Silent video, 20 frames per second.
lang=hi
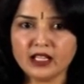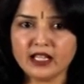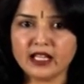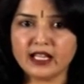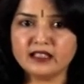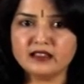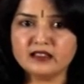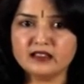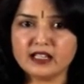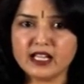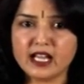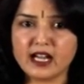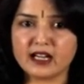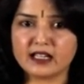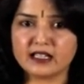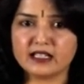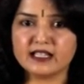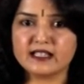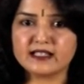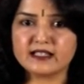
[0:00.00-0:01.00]
केंद्रीय
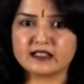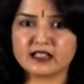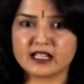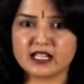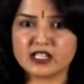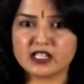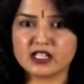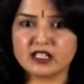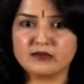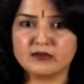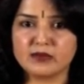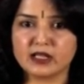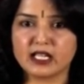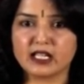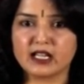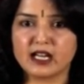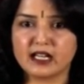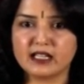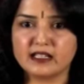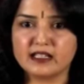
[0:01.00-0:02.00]
अग्नि स्टेशन में
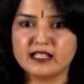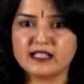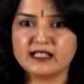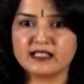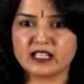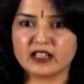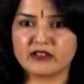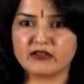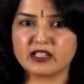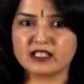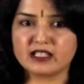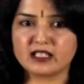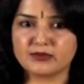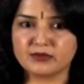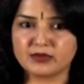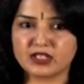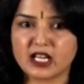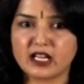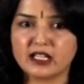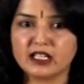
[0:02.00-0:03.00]
अग्नि सेवा
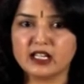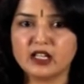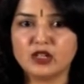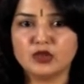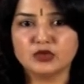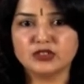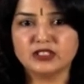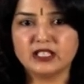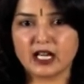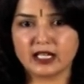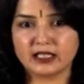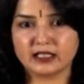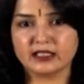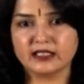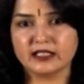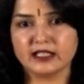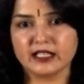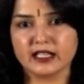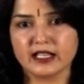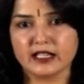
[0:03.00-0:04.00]
सप्ताह का
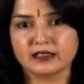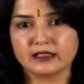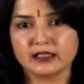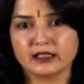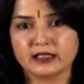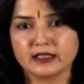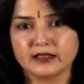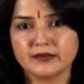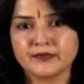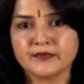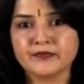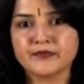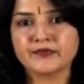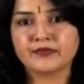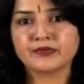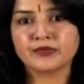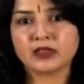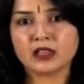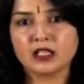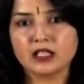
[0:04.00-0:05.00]
उद्घाटन किया था
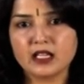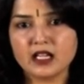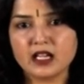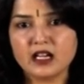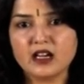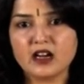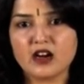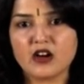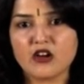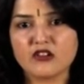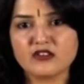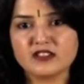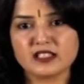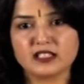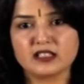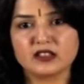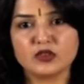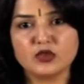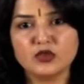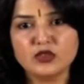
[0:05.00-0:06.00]
यह
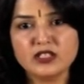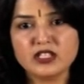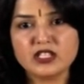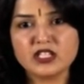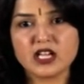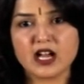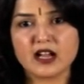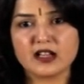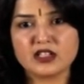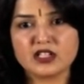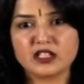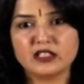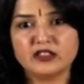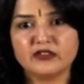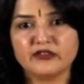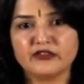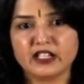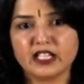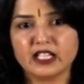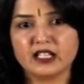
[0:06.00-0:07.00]
अवसर उन छाछठ
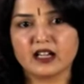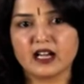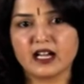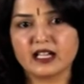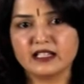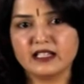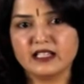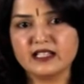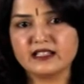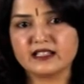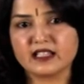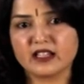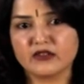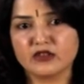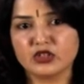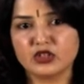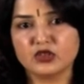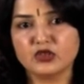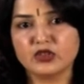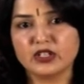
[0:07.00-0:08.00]
वीर अग्नि
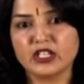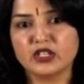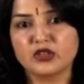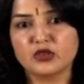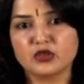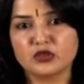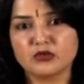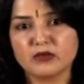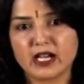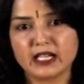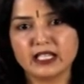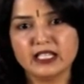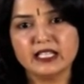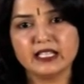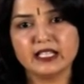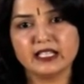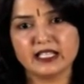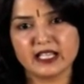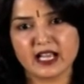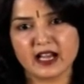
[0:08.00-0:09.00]
सेवकों की कुर्बानी
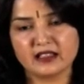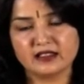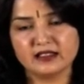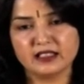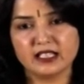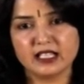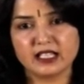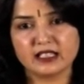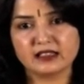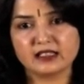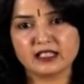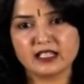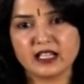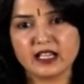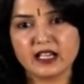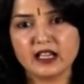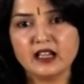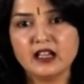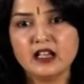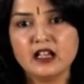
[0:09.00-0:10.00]
की याद दिलाता
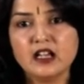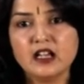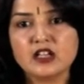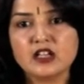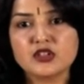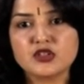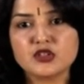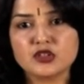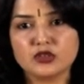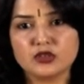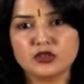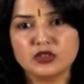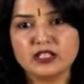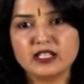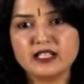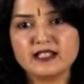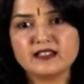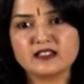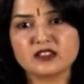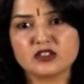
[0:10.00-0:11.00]
है जो
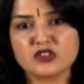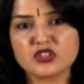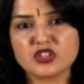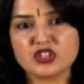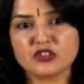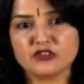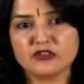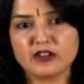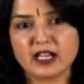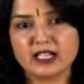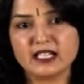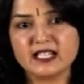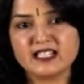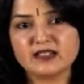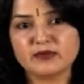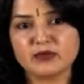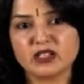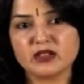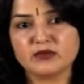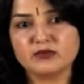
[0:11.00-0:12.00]

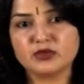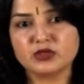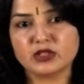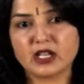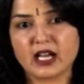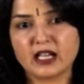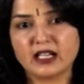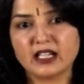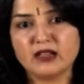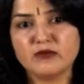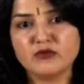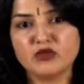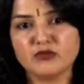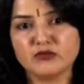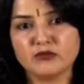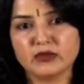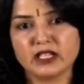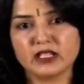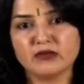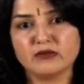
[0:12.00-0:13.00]
1944 में पुराने
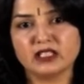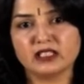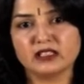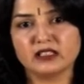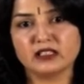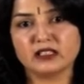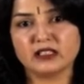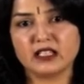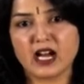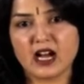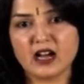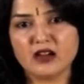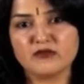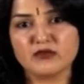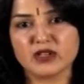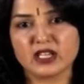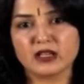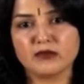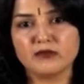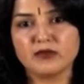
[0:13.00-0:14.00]
मुंबई बंदरगाह
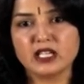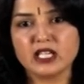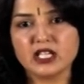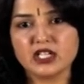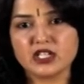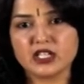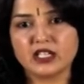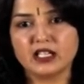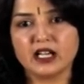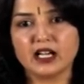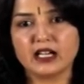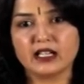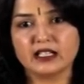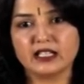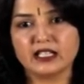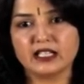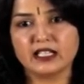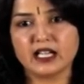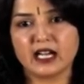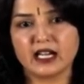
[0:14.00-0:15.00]
में भीषण
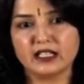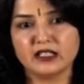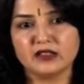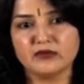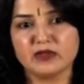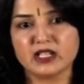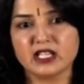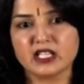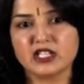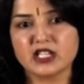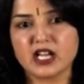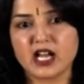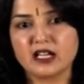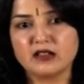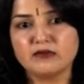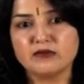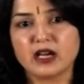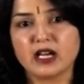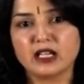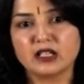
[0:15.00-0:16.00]
अग्निकांड में जान
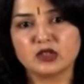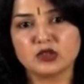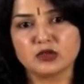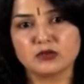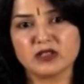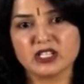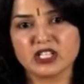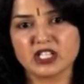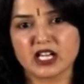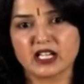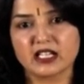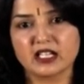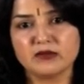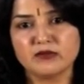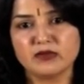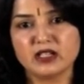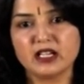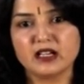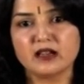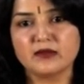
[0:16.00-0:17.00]
माल को बचाने
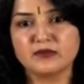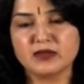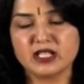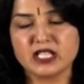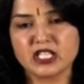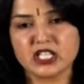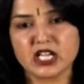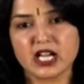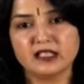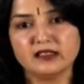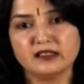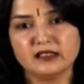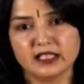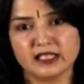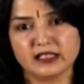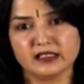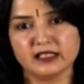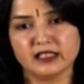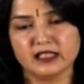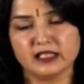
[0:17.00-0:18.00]
में अपनी जान
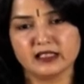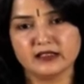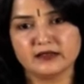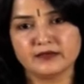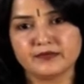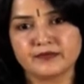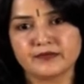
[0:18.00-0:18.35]
दे दिए